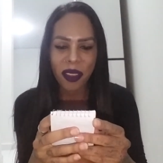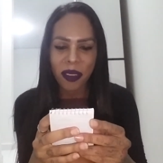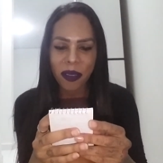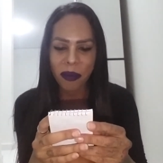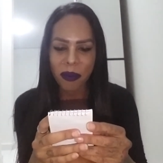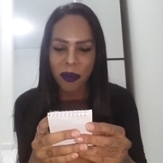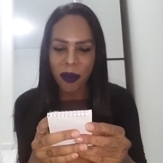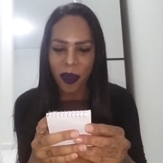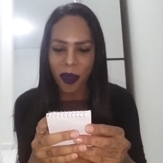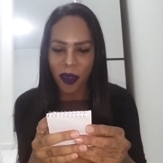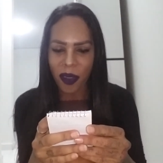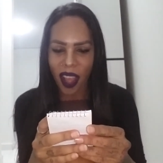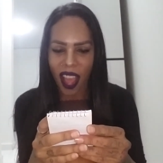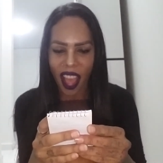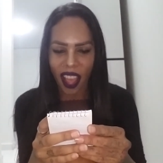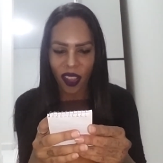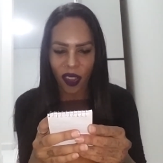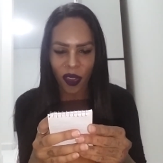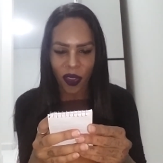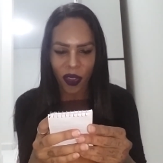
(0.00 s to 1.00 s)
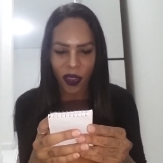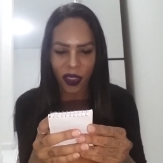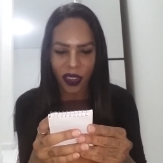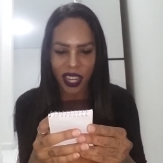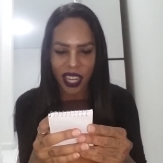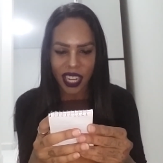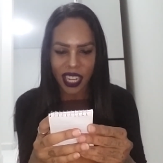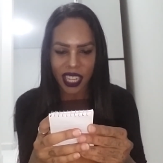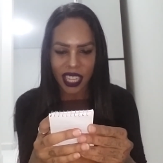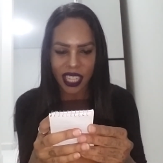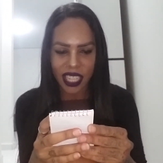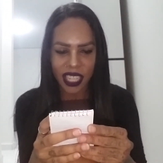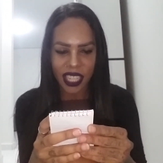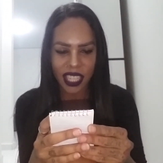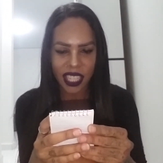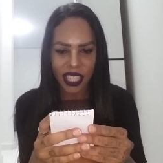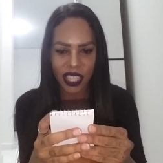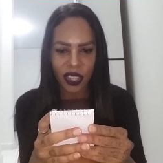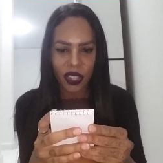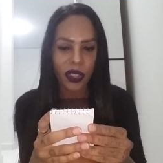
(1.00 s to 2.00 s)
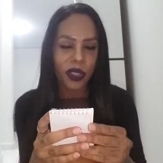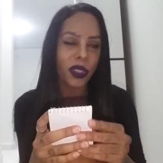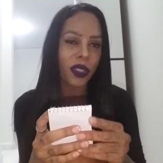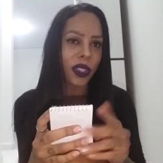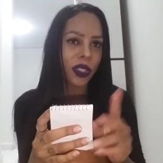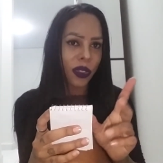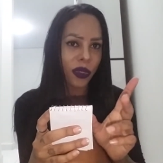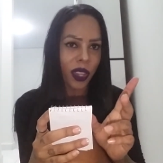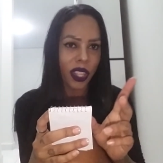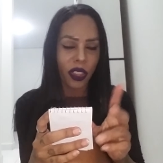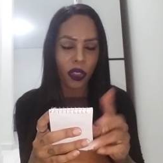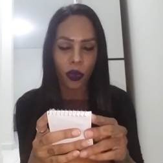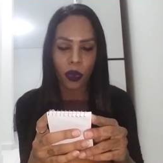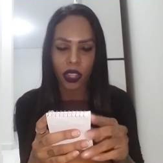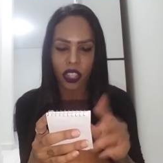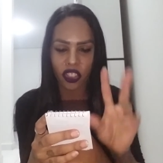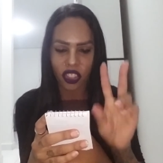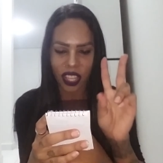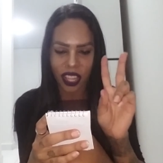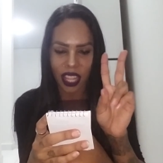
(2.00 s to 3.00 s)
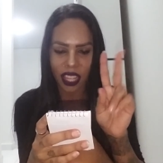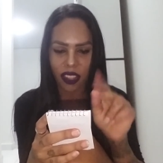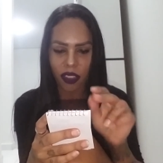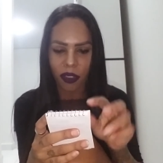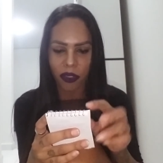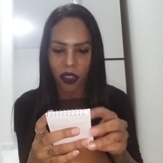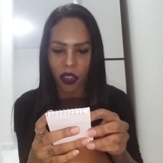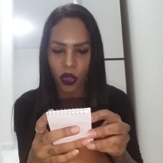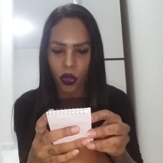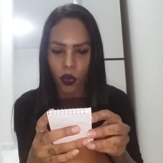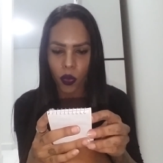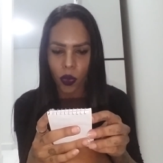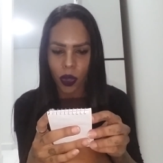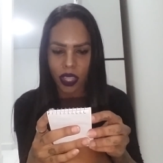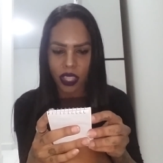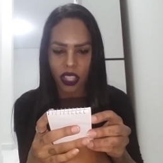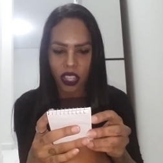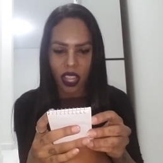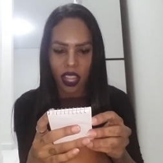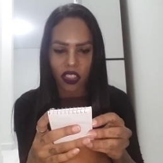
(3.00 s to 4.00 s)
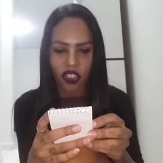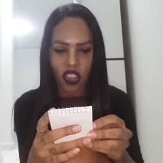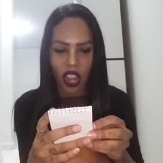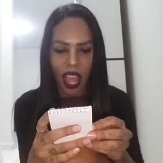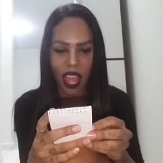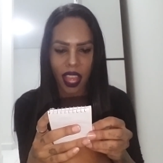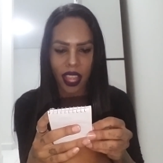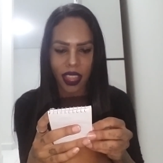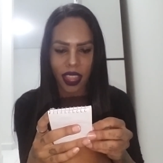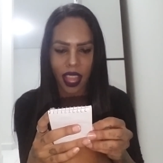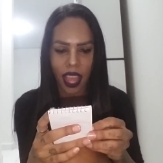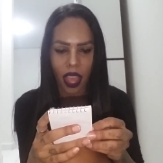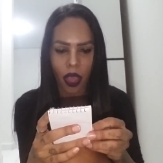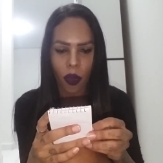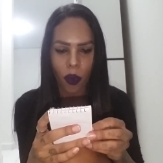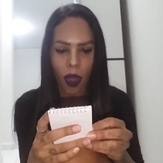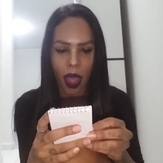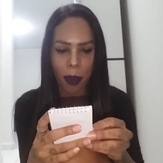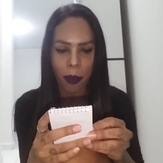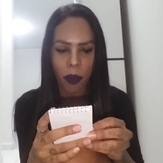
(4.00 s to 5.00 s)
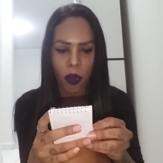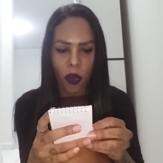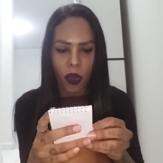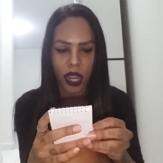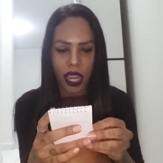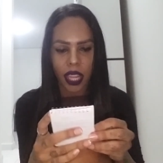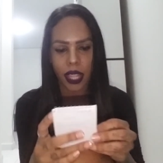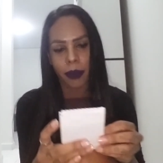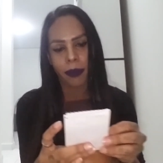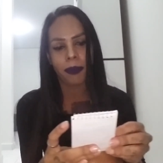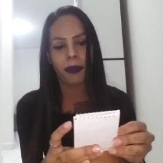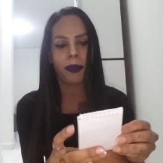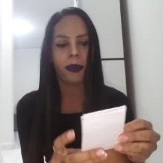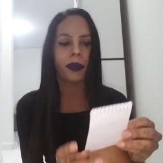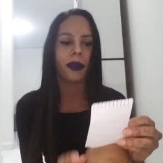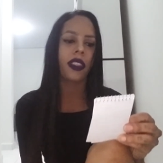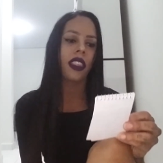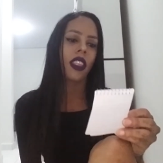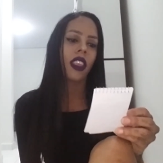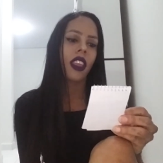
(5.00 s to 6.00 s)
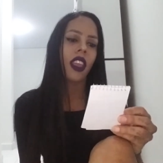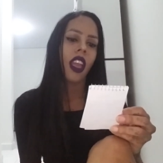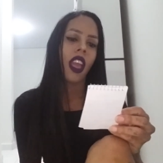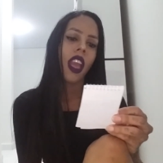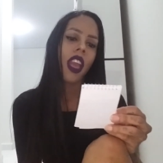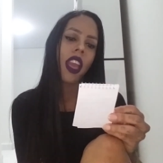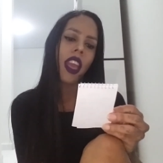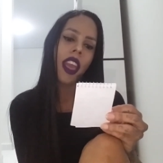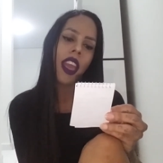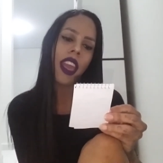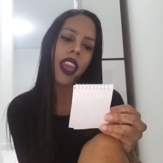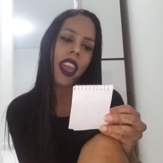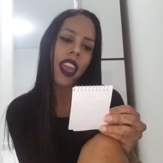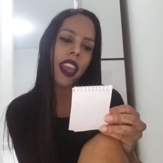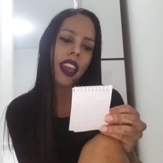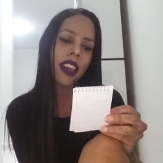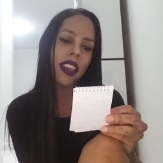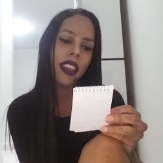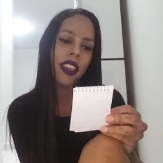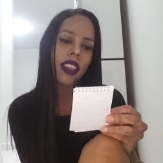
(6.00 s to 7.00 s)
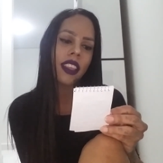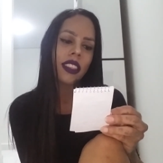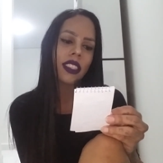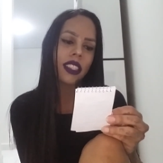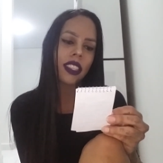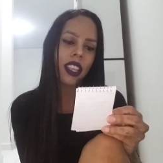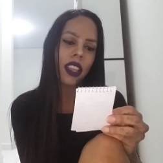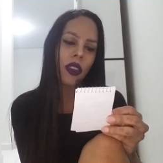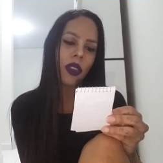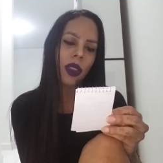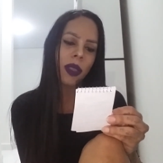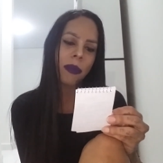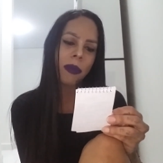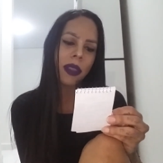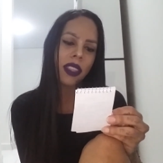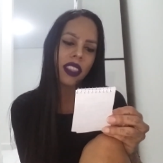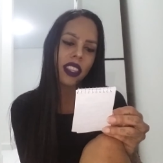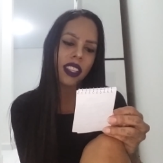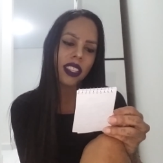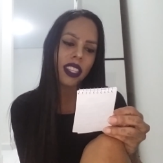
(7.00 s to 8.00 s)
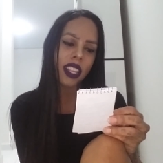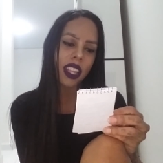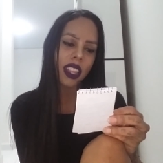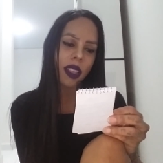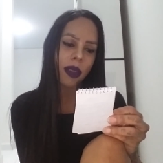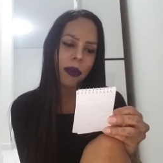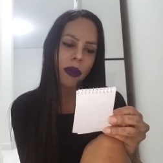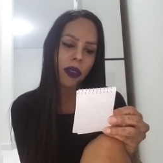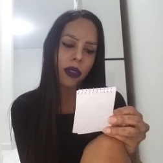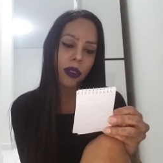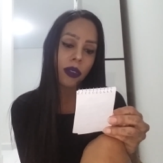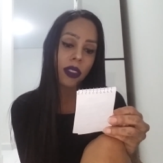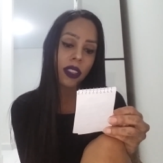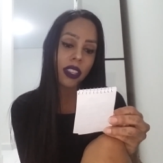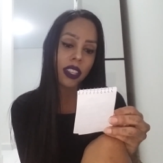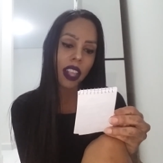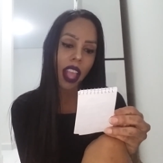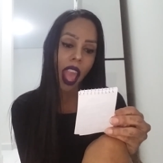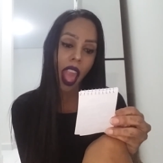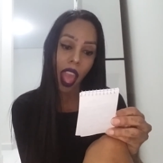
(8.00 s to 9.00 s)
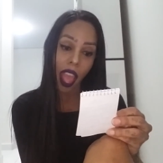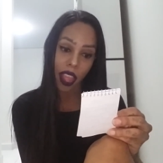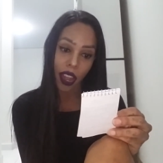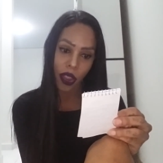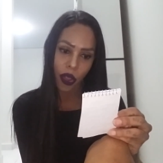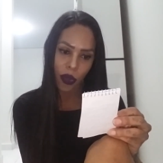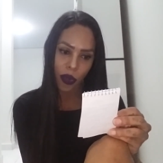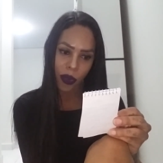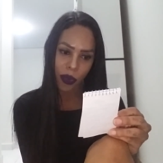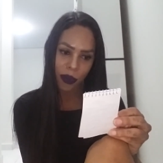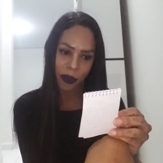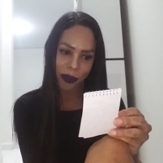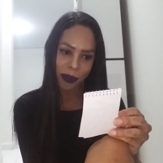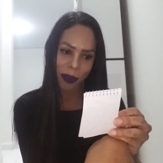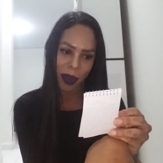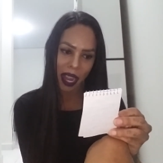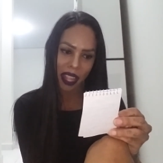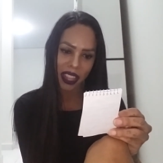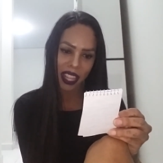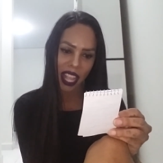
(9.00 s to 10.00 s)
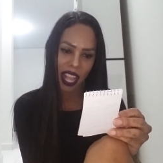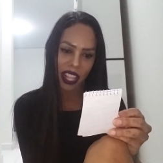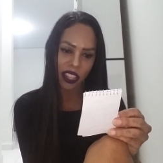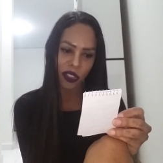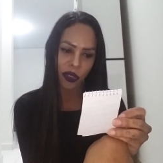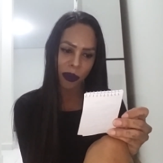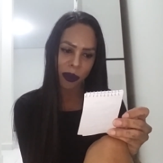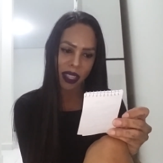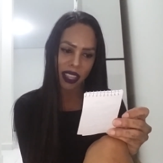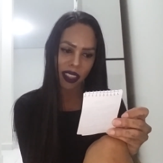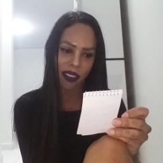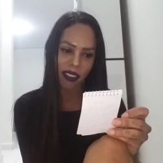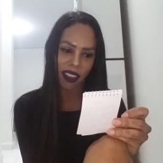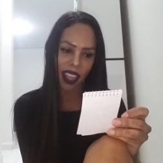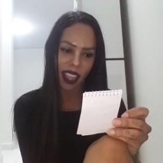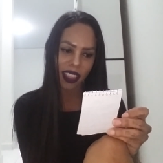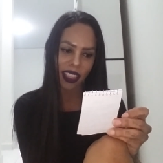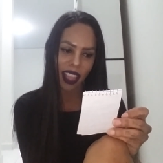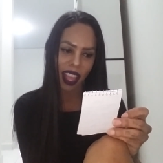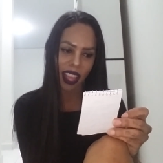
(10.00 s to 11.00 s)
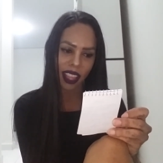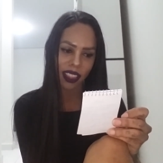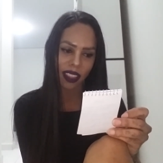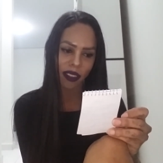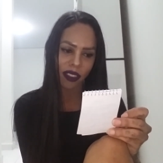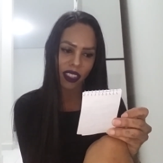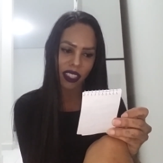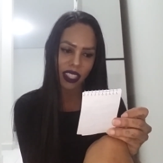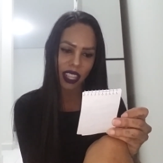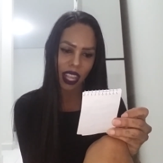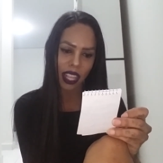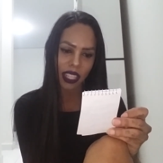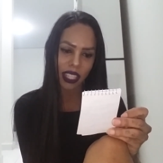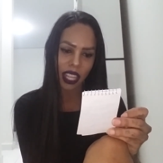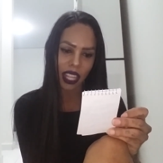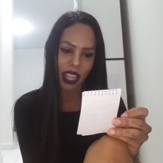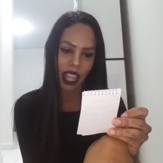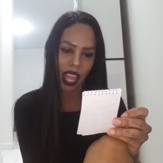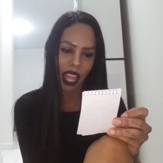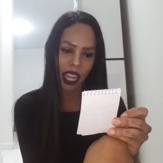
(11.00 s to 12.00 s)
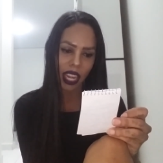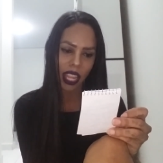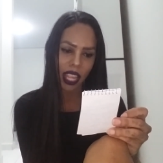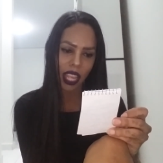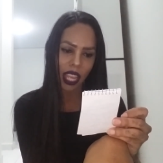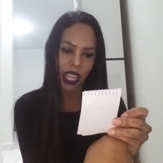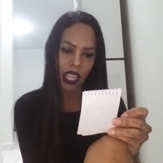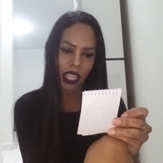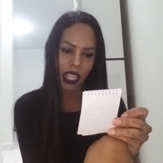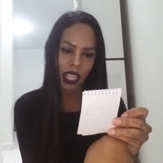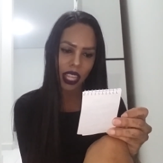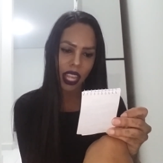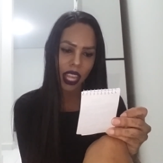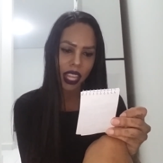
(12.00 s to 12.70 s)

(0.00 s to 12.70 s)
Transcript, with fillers: Bom, agora, continuando do Insta, né? Só foi duas. Jardel Amorim. Ré, se eu lhe pedisse em namoro sério pra te assumir de verdade, você aceitaria?